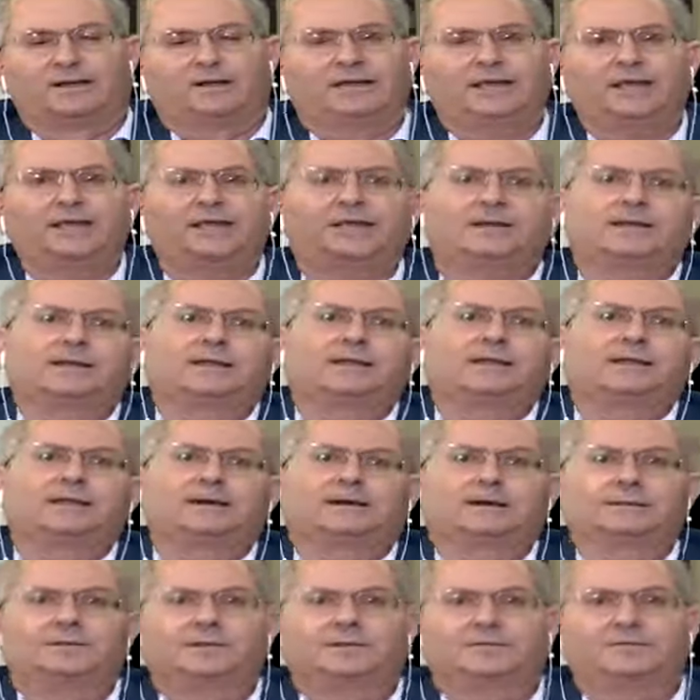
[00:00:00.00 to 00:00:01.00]
نحن
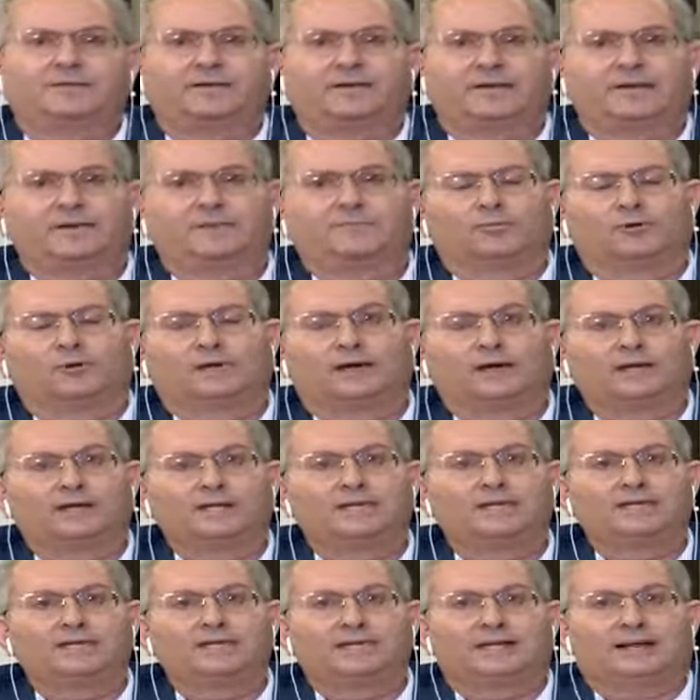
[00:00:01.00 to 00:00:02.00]
كنا بالفعل
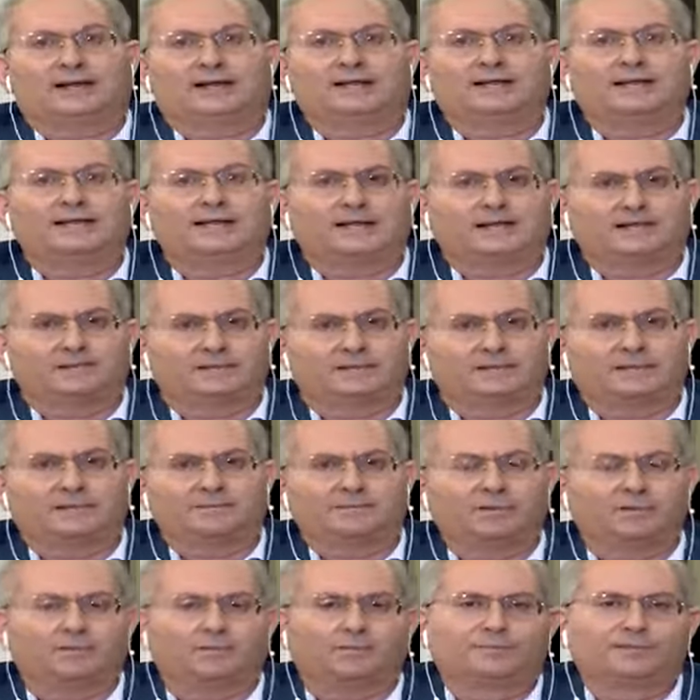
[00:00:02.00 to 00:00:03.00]
مراهنين على
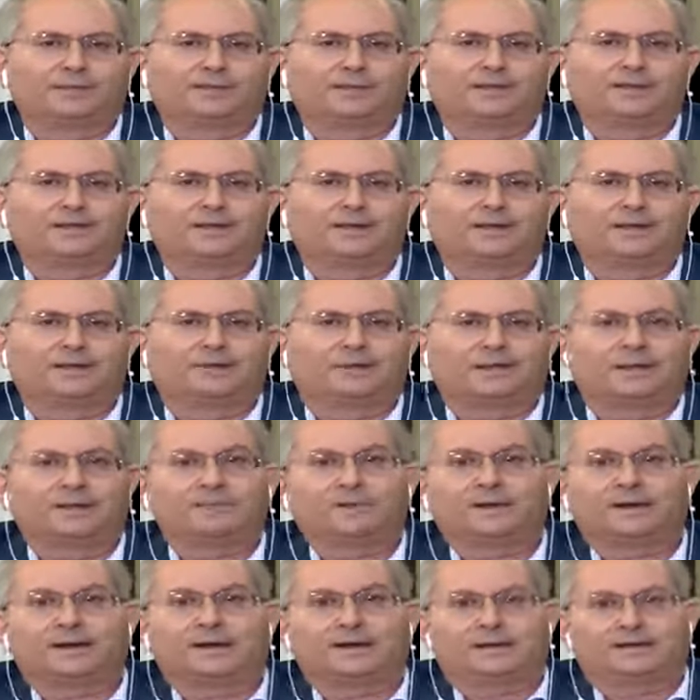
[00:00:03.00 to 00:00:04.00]
الاغتراب اللبناني اللي ولا
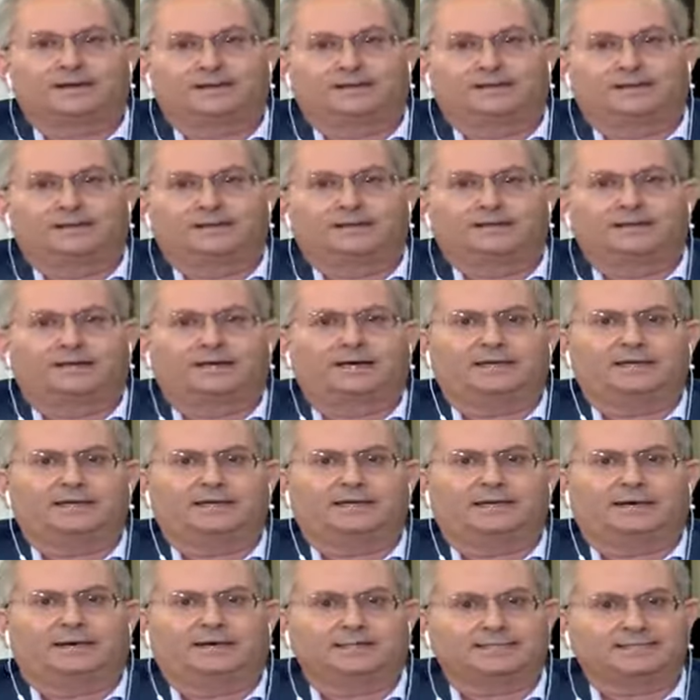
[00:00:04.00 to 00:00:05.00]
مرة
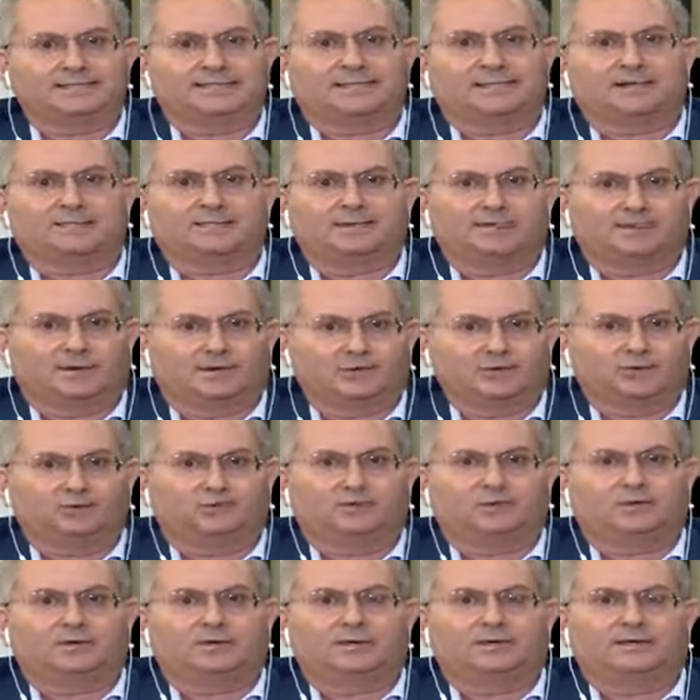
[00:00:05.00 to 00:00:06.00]
يعني قصر
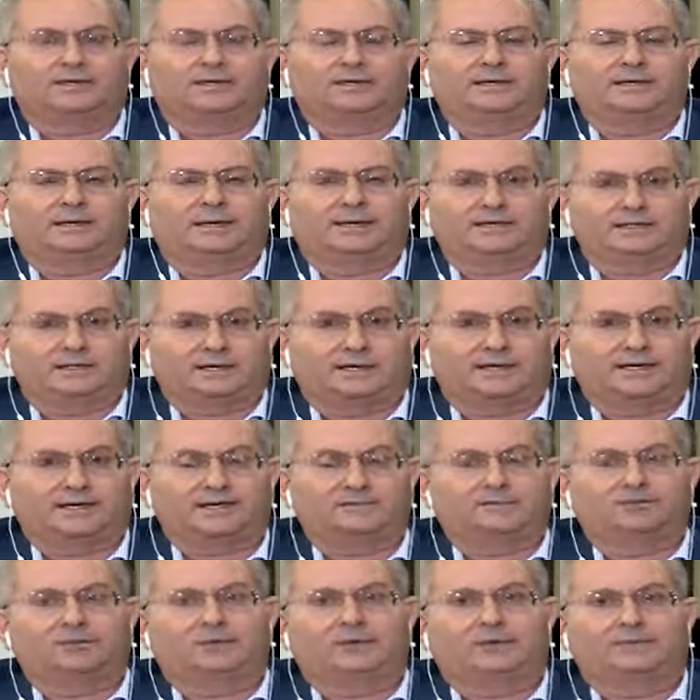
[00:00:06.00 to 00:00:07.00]
بموضوع آه،
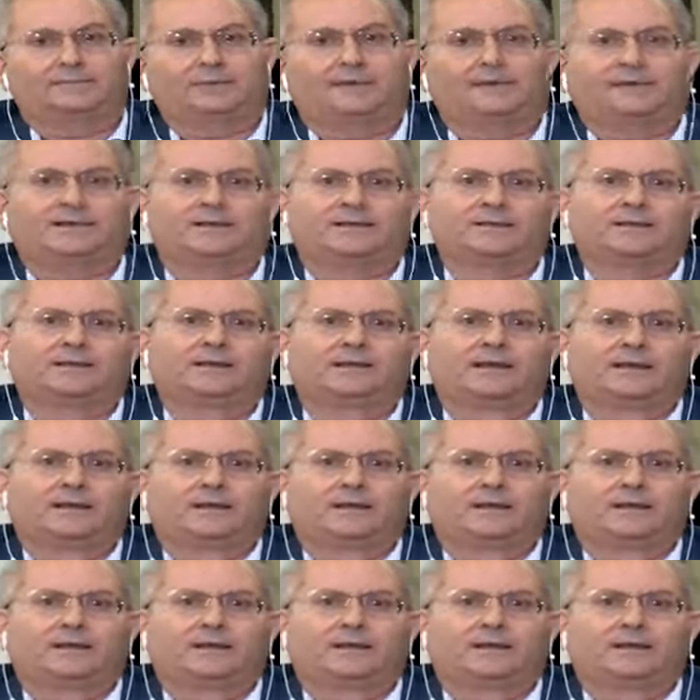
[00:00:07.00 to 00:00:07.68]
عطاءاته للبلد